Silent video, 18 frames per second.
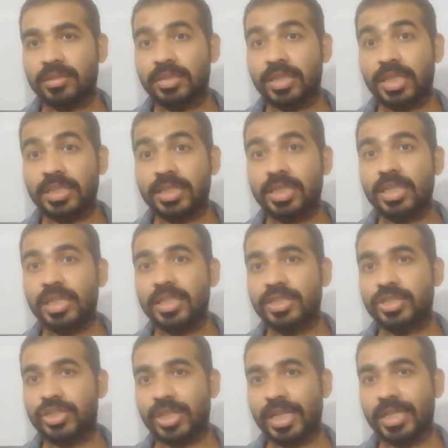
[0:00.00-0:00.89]

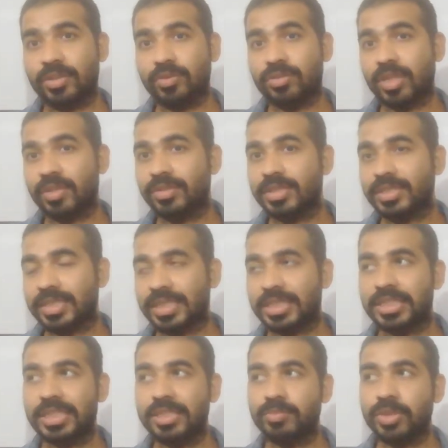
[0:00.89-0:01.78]
सर्जिकल स्ट्राइक
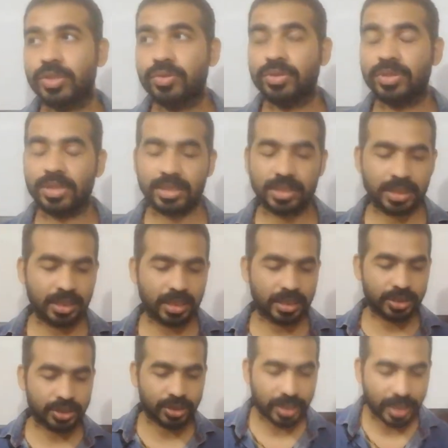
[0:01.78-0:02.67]
2016 में जो
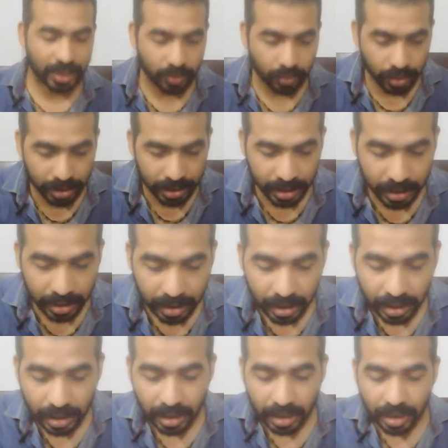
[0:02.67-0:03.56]
सर्जिकल स्ट्राइक हुई थी
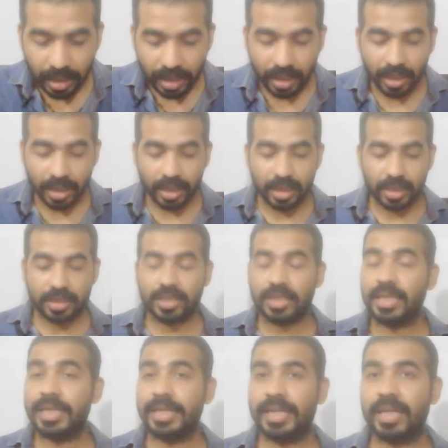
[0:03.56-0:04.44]
आ,
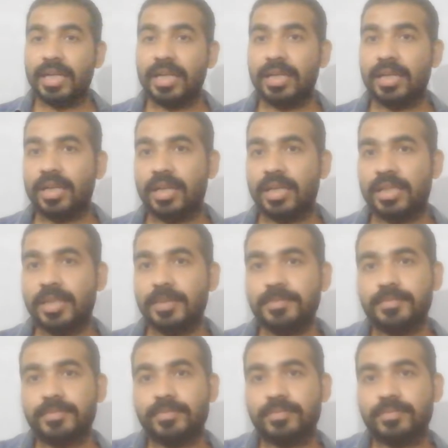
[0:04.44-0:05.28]
इंडिया ने करा था